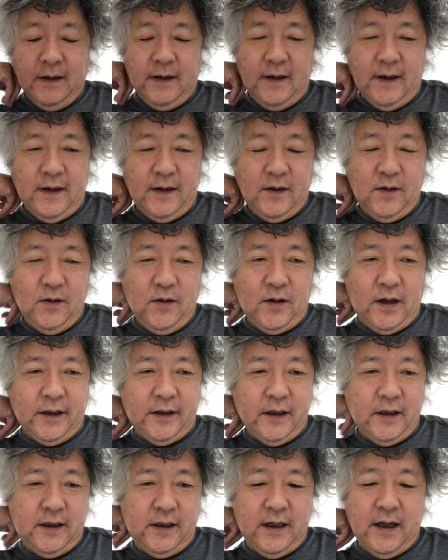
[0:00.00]
いう
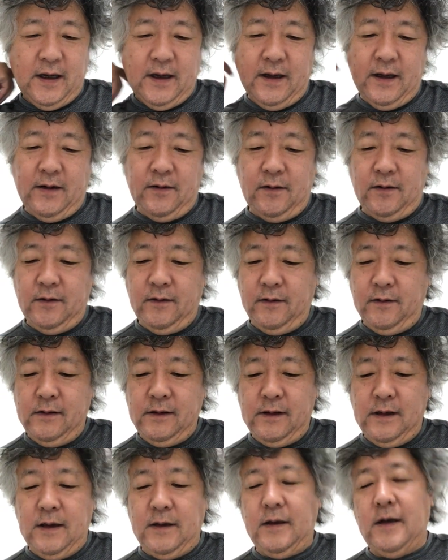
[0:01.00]
形であの
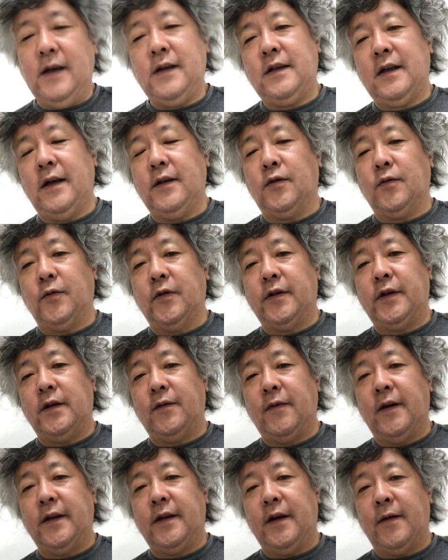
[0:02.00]
運営したいと思って
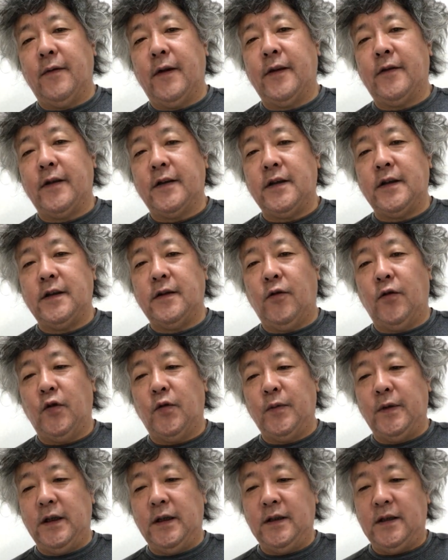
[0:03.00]
今まで私小
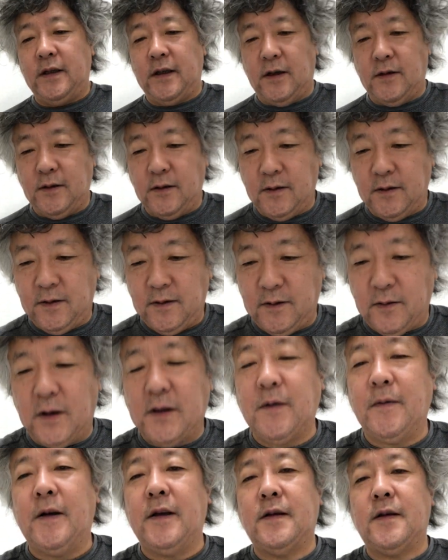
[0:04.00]
野見茂をは
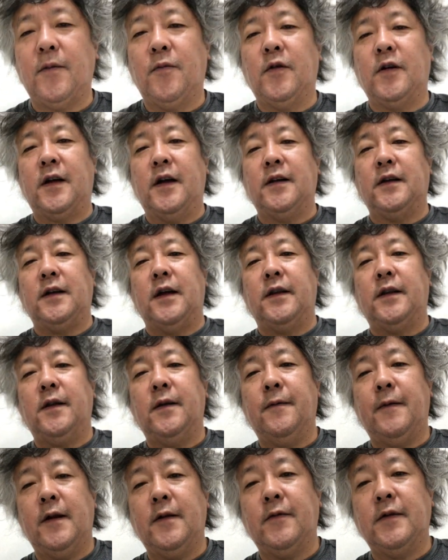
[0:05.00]
じめ専門会議やっ
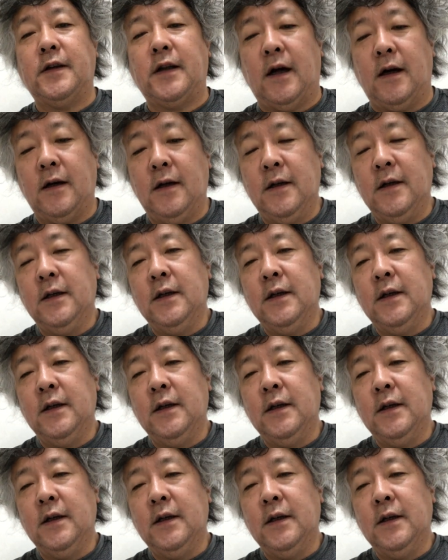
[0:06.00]
てまいりました